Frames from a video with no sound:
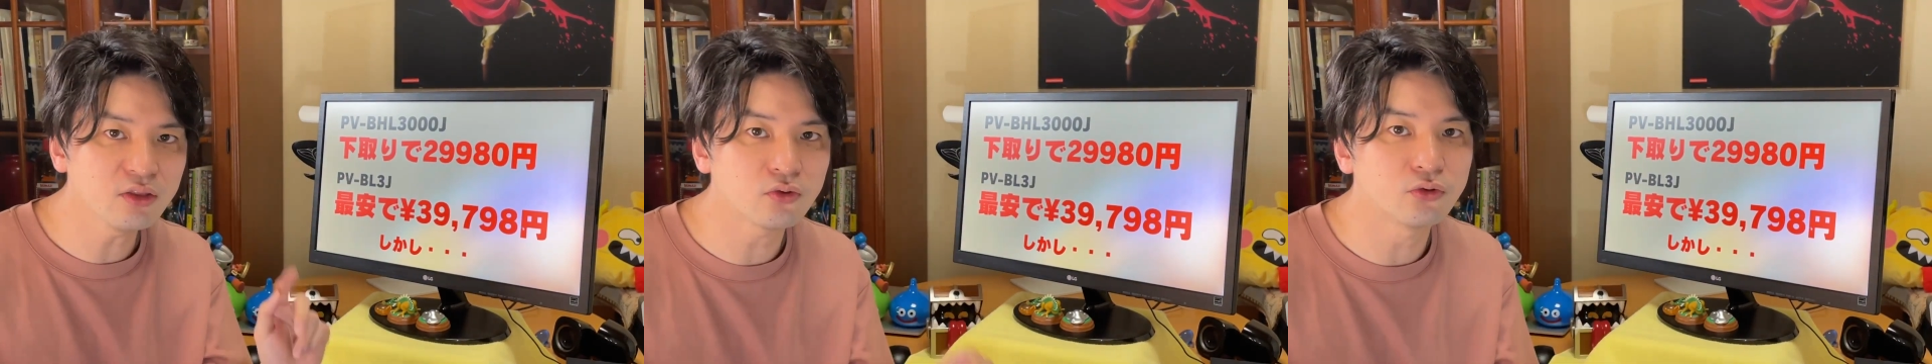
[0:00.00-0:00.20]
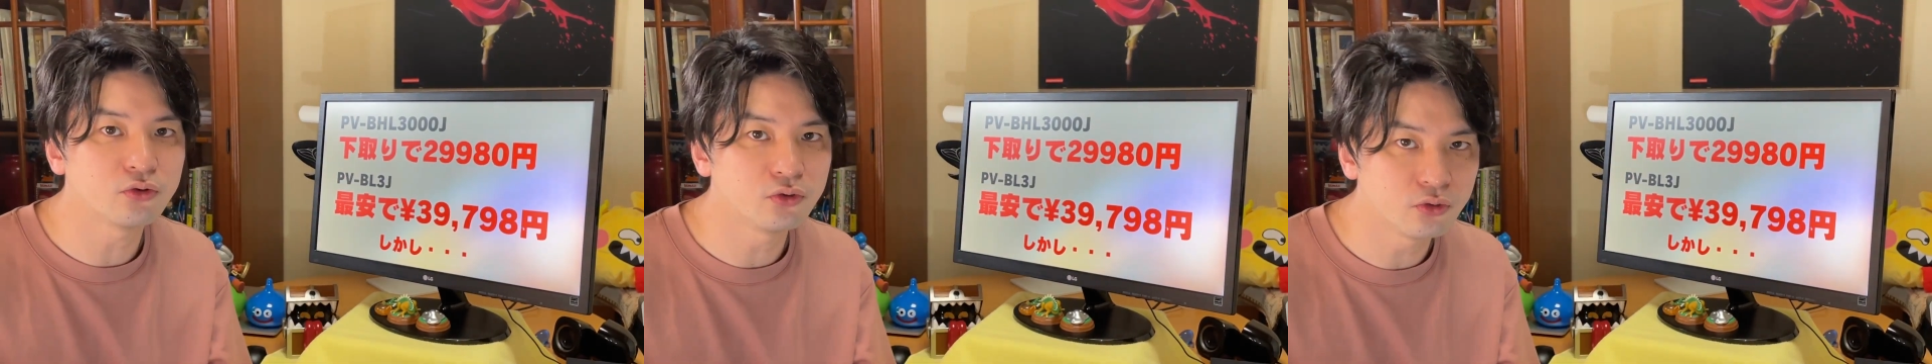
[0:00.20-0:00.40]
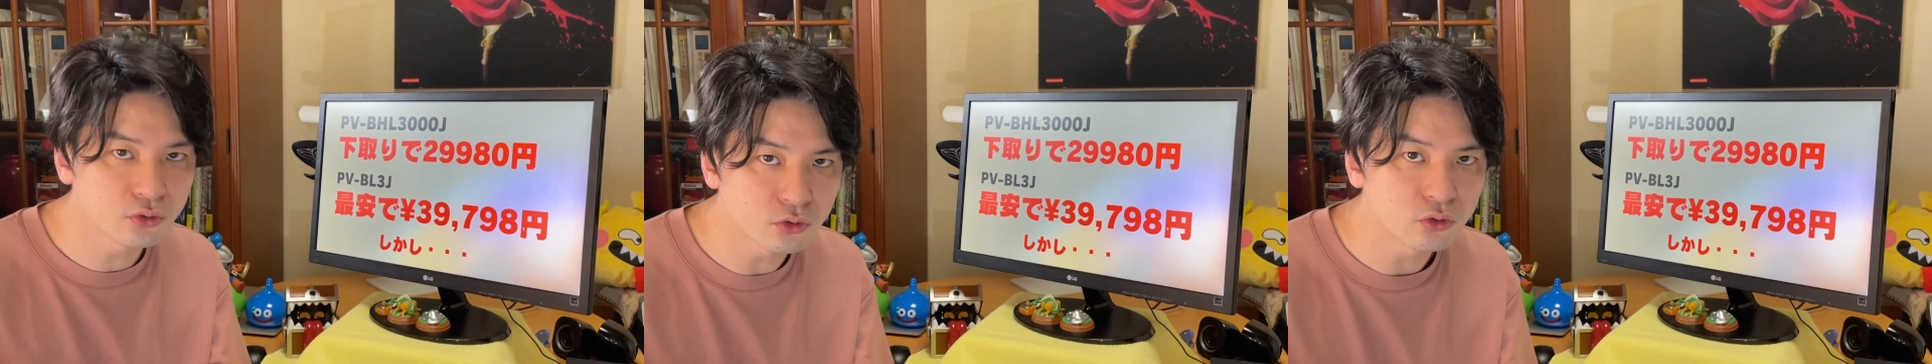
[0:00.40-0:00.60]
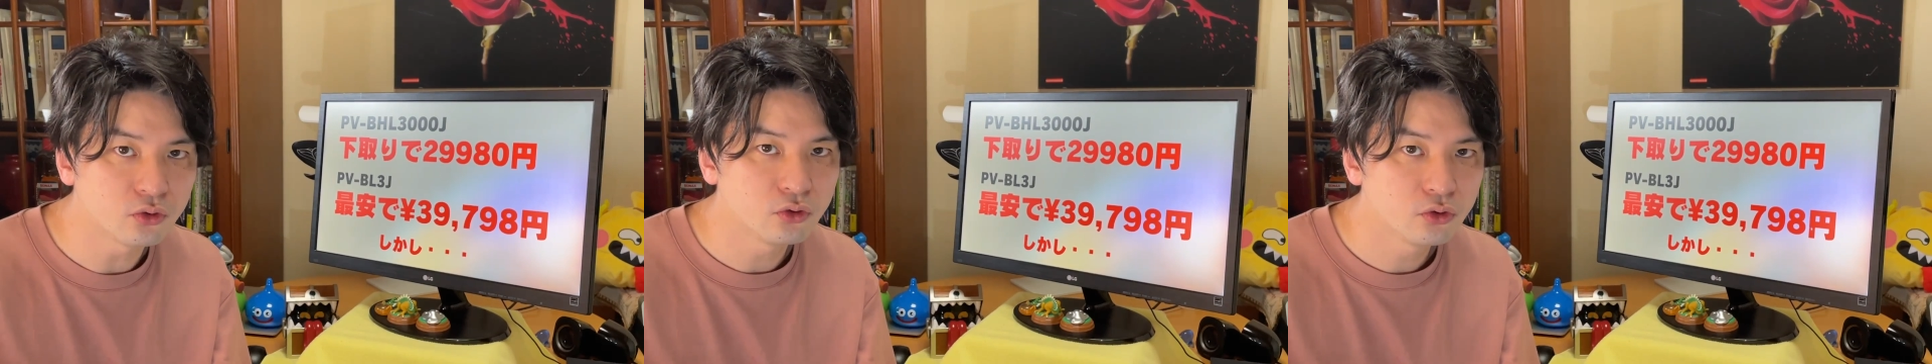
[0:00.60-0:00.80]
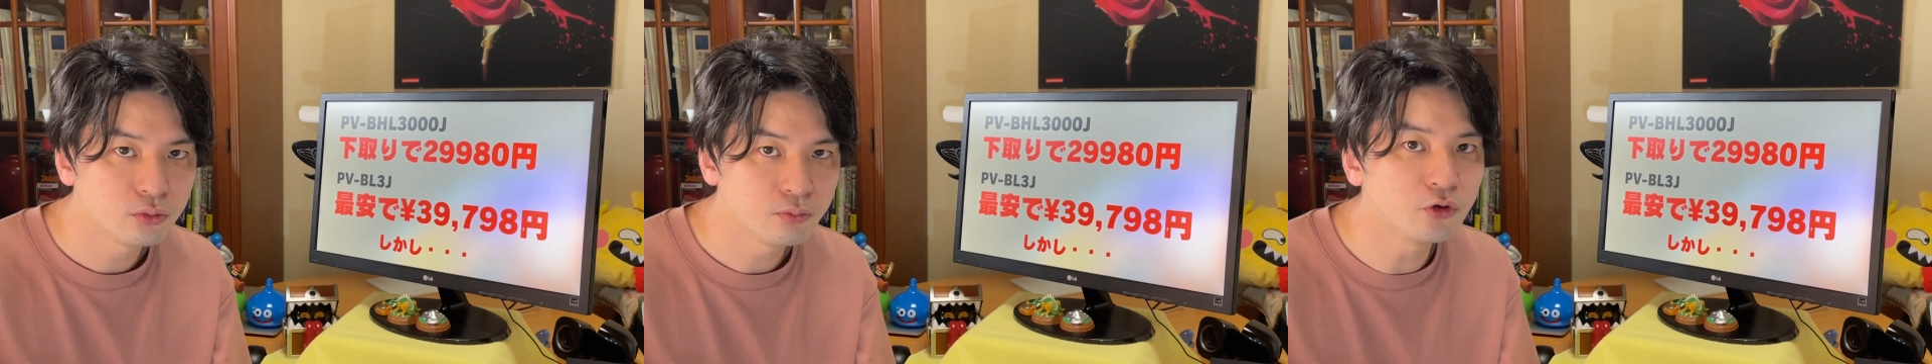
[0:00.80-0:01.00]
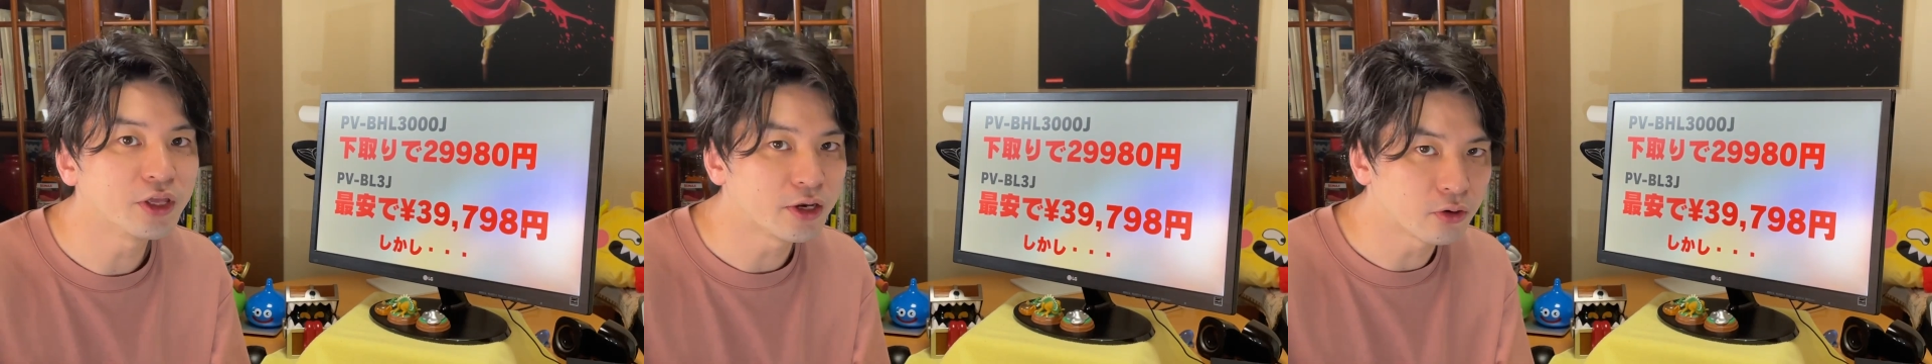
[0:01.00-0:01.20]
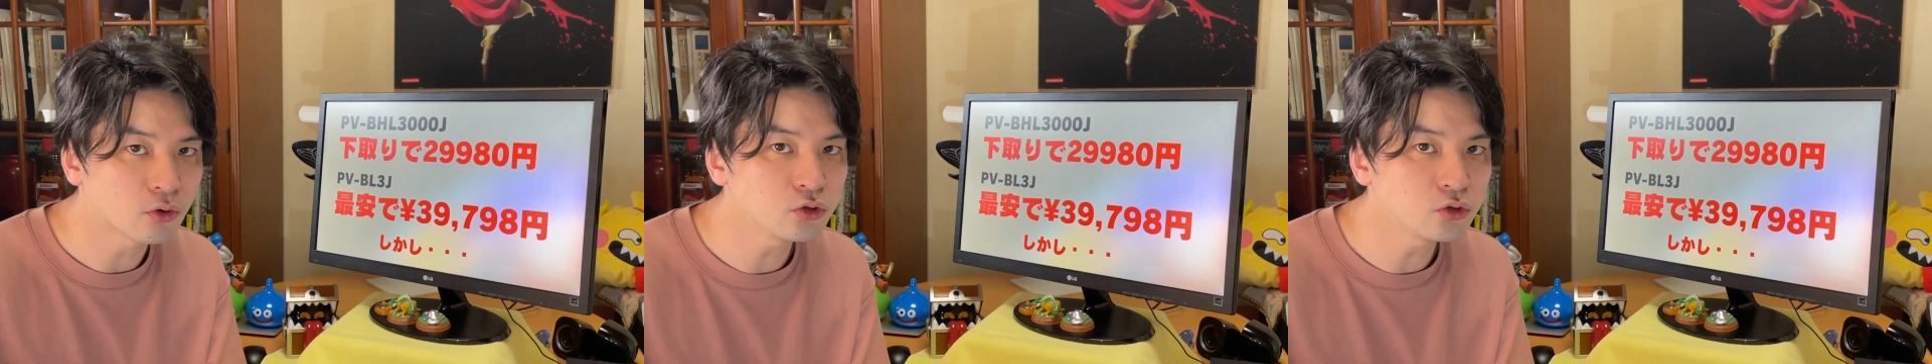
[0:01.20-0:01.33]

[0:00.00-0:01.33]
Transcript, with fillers: というモデル、